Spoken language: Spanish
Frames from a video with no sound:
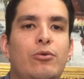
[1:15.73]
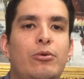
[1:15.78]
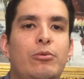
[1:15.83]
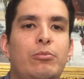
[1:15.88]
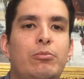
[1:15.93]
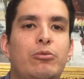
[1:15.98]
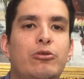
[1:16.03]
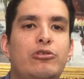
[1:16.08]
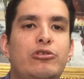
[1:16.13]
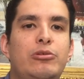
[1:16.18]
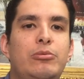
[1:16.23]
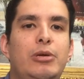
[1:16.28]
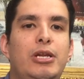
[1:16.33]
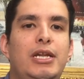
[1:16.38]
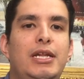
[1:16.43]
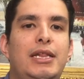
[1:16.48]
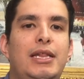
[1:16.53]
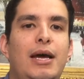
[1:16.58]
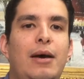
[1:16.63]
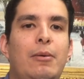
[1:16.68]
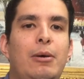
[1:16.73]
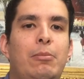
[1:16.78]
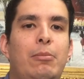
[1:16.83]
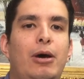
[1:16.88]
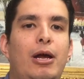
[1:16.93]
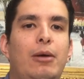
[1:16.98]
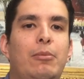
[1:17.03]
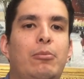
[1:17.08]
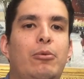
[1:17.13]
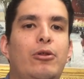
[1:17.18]
lo imposibilitaba
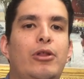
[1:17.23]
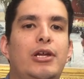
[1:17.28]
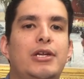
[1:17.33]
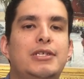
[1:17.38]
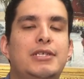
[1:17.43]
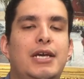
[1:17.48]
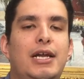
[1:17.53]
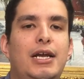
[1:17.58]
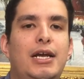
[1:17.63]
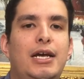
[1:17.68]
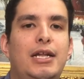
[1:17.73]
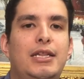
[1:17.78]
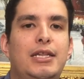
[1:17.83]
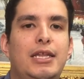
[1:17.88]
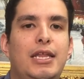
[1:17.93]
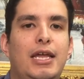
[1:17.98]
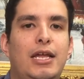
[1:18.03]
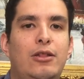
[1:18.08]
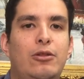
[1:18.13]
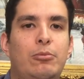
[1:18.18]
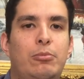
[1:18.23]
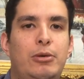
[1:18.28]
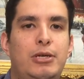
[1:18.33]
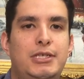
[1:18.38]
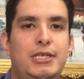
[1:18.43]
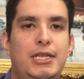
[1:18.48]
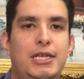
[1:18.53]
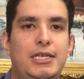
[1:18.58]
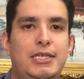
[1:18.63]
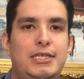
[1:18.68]
para poder ser candidato
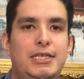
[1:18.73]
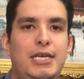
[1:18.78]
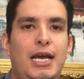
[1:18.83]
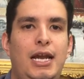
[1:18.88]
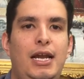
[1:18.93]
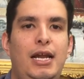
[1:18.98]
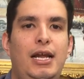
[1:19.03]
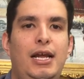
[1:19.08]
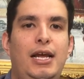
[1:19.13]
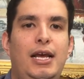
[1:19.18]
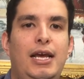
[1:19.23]
presidencial